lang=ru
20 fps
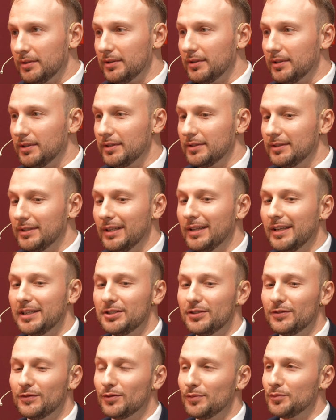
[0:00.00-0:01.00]
э,
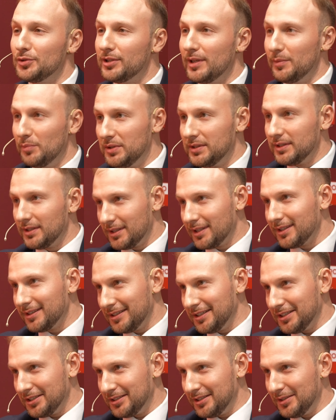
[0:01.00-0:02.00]
наладить в том числе
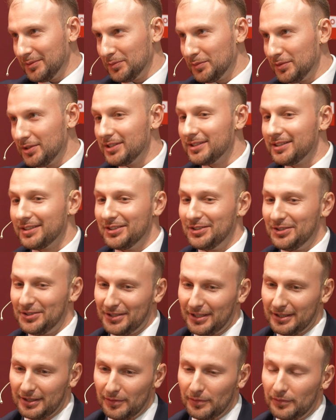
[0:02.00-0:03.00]
бизнес-контакты с
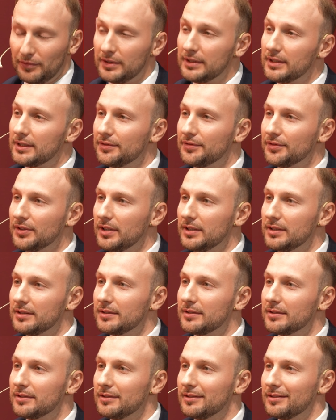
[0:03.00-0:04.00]
организаторами выставки,
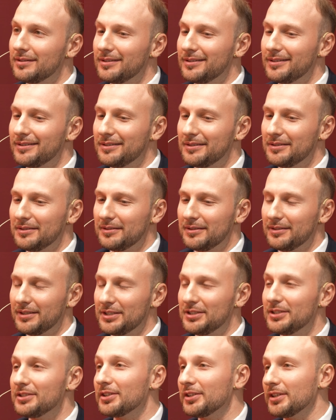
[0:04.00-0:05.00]
с э,
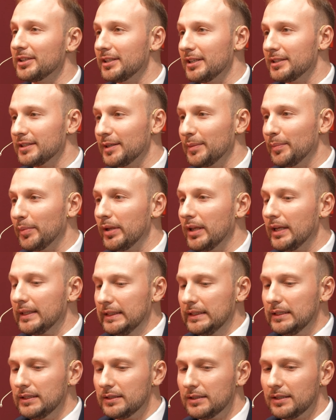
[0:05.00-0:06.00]
Российско-Китайской
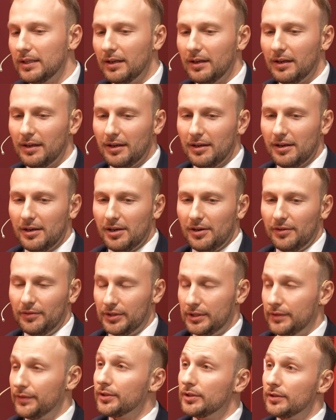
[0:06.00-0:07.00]
палатой. Mm-hmm.
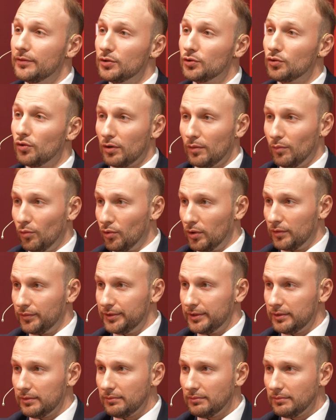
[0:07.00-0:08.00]
Выставка на высоком
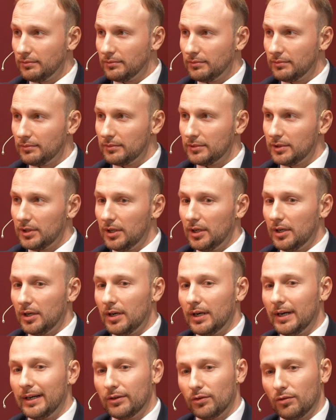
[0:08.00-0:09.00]
уровне,
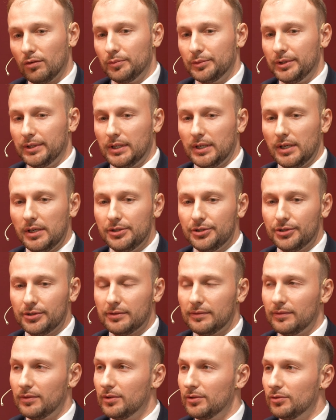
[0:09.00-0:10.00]
огромное
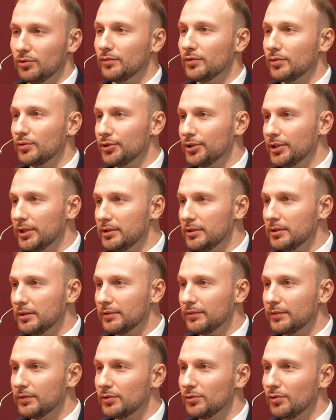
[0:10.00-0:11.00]
количество новых
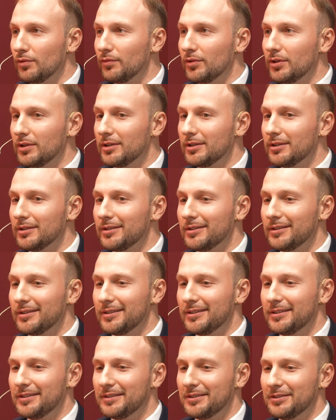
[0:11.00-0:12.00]
участников, новых
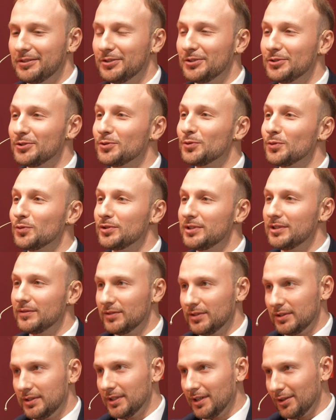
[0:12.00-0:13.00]
э,
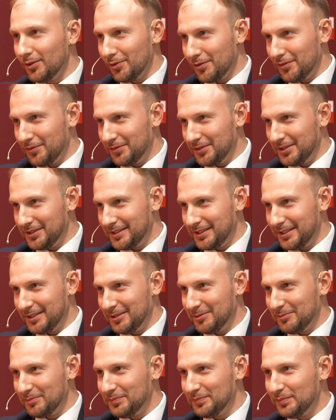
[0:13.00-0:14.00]
конструктивных диалогов выстроено,